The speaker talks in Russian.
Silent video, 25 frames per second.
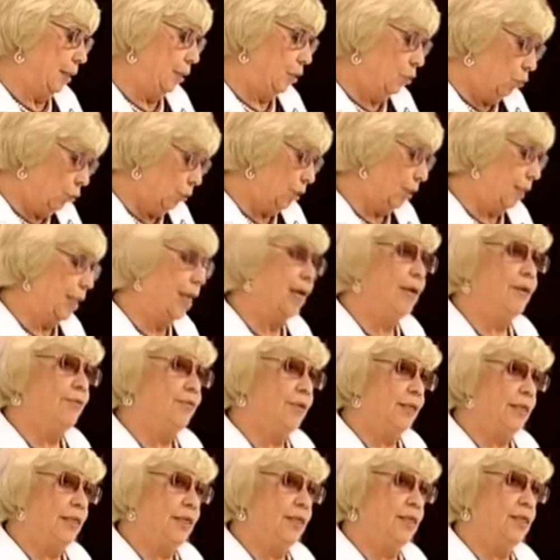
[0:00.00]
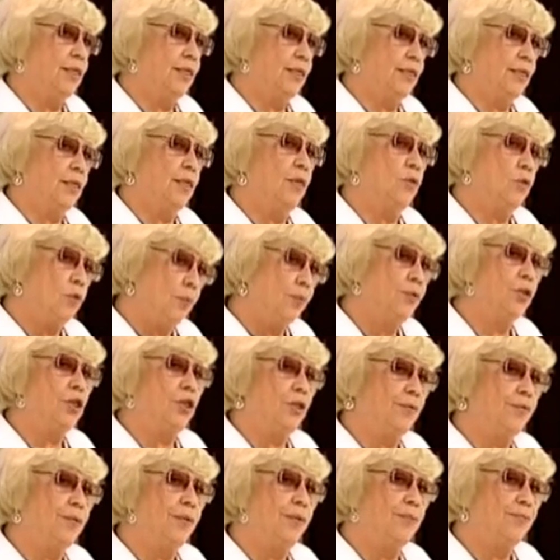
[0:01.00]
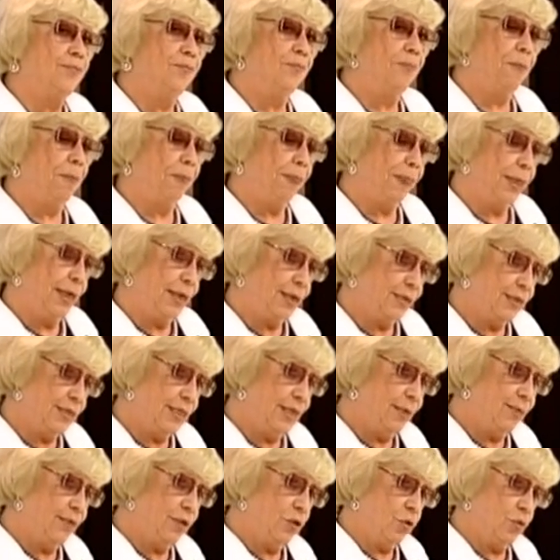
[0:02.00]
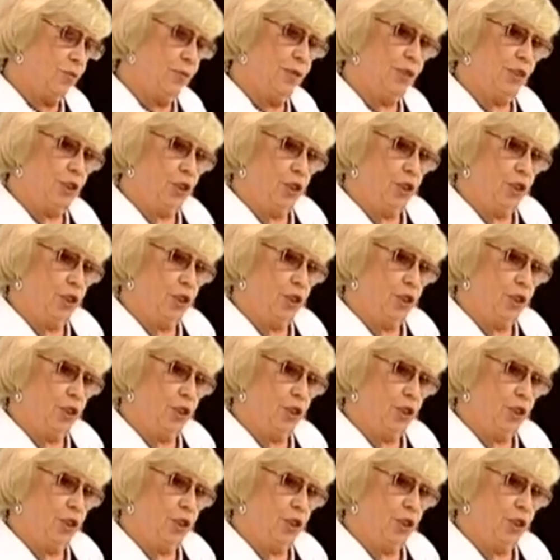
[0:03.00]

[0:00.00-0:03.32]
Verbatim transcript: не устраивает английское общество, самый рубеж